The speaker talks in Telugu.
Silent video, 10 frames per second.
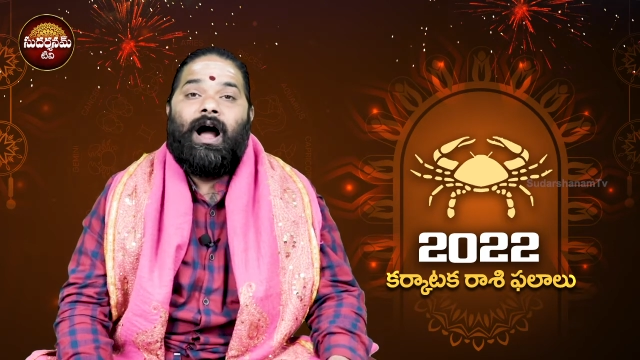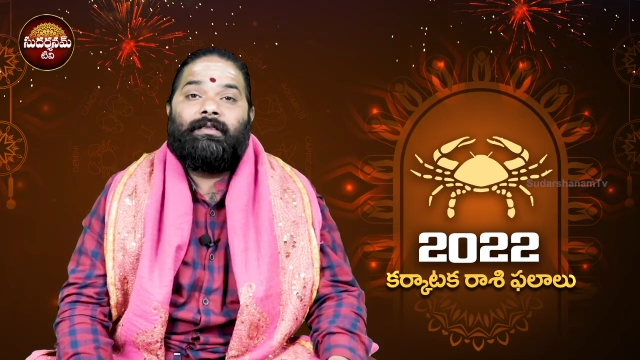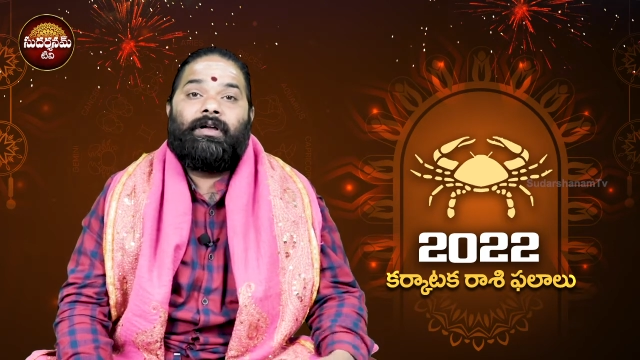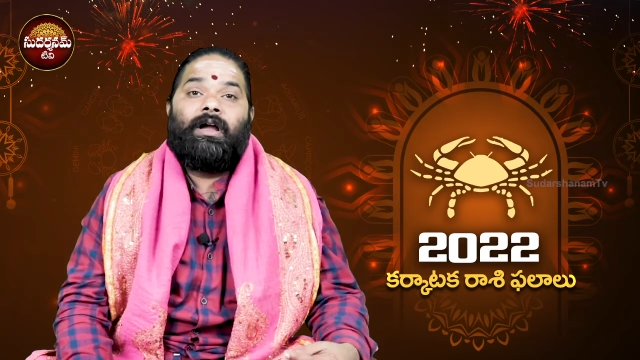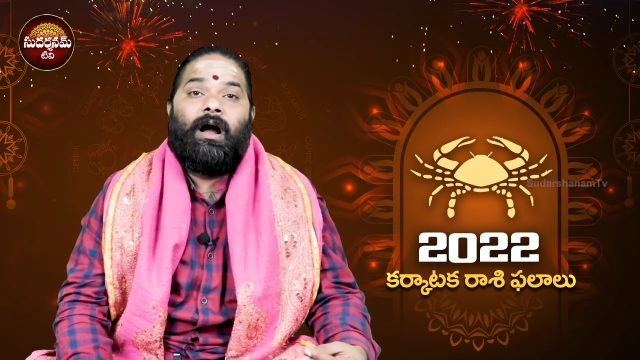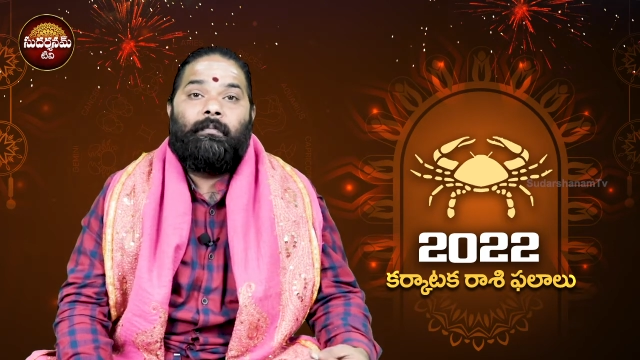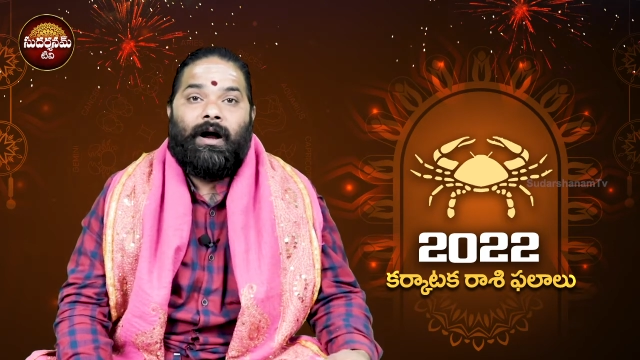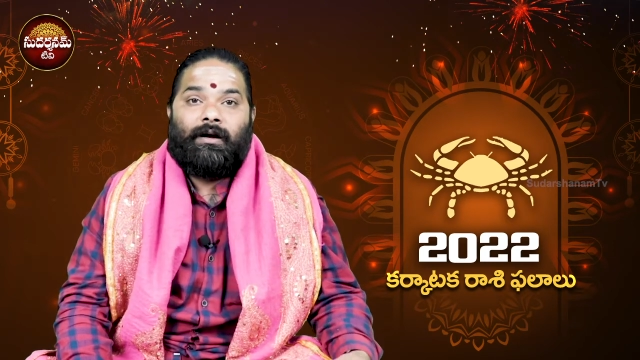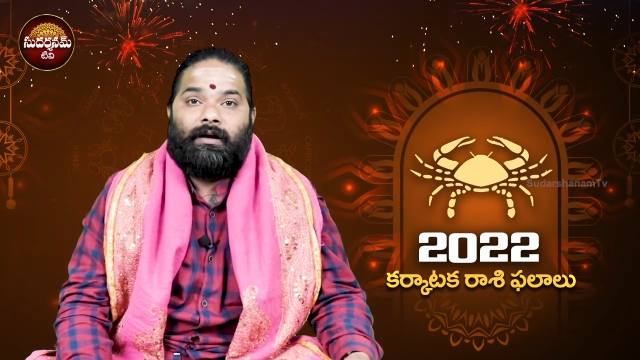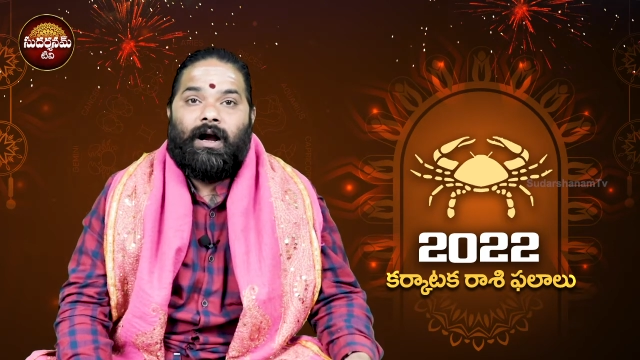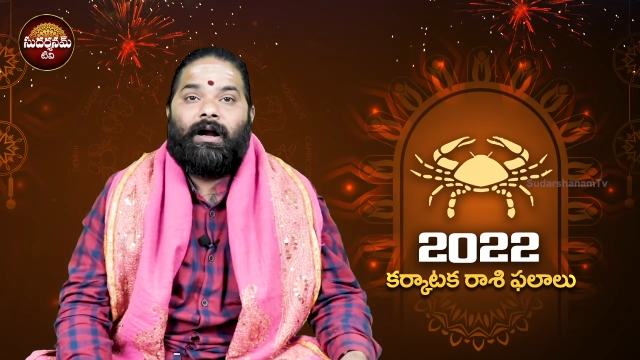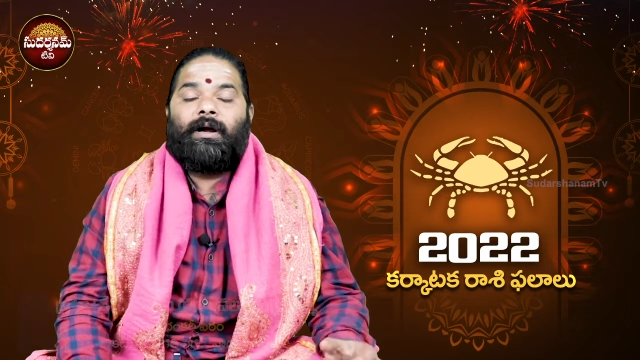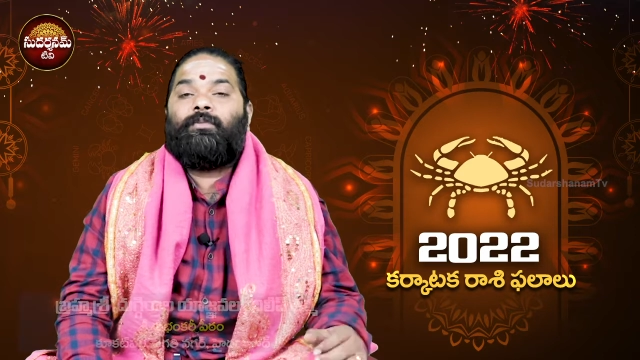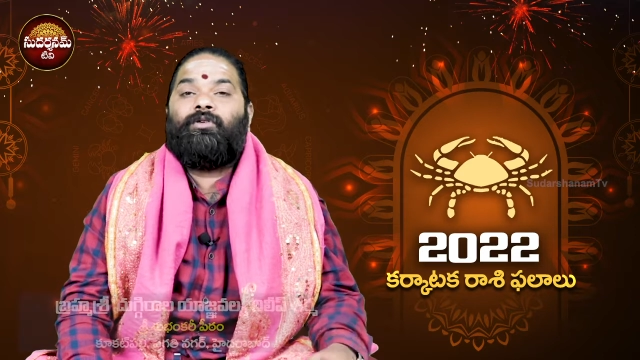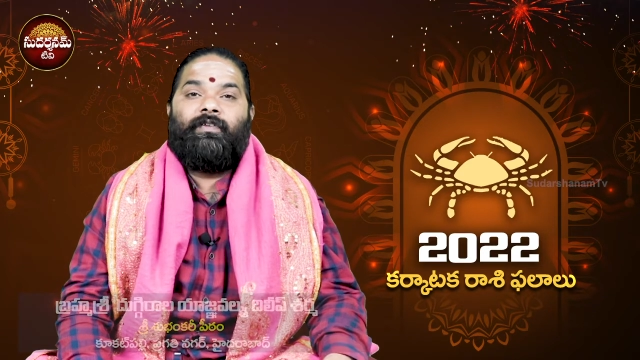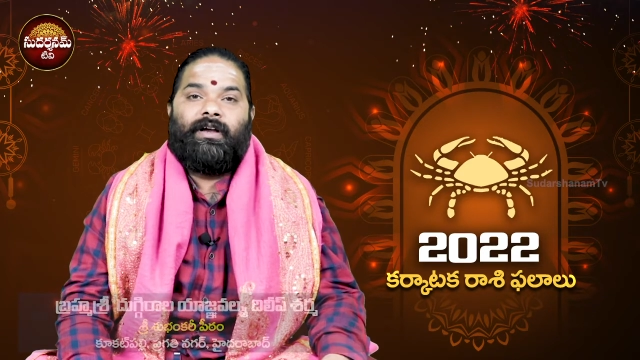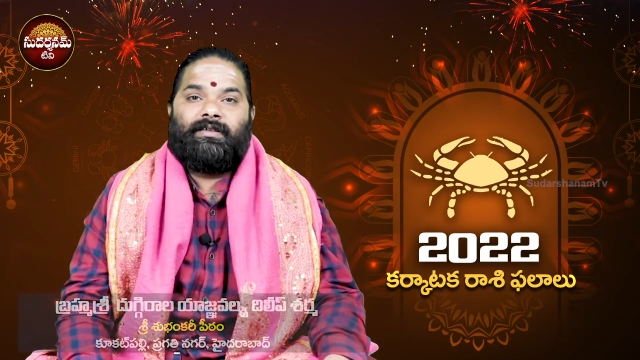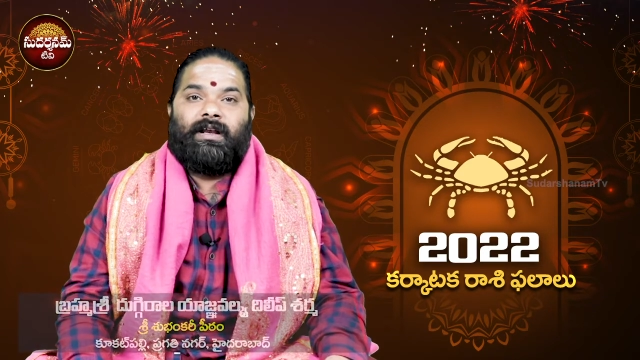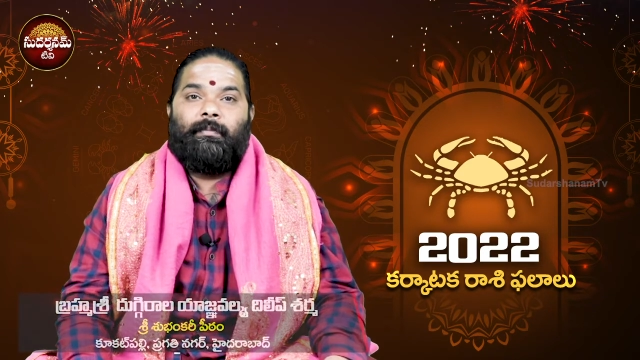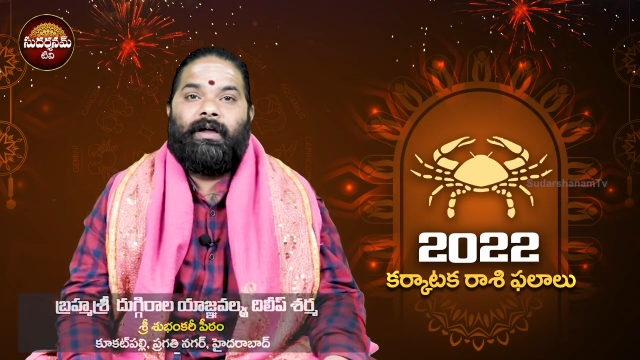అతిగా మాట్లాడటము
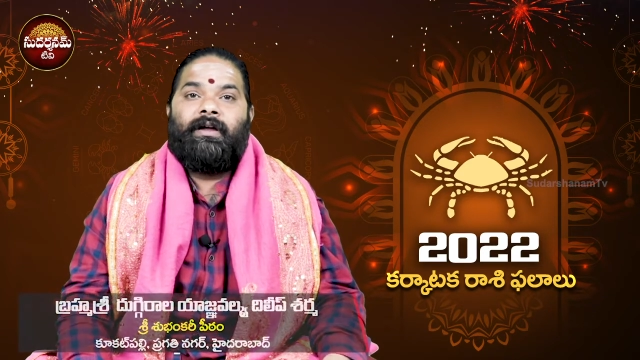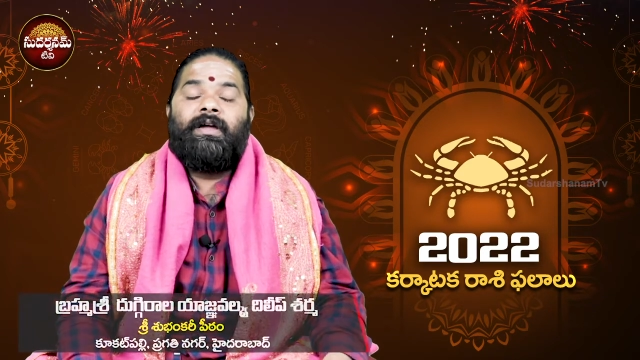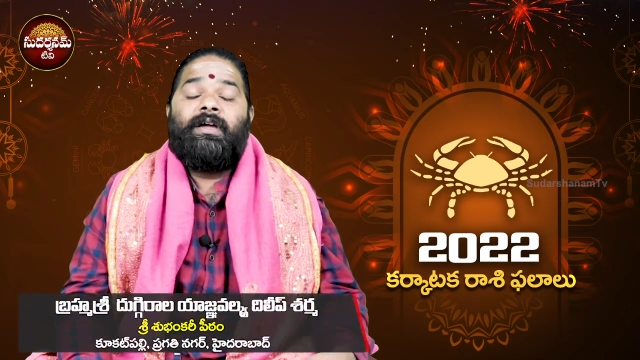వ్యసనమే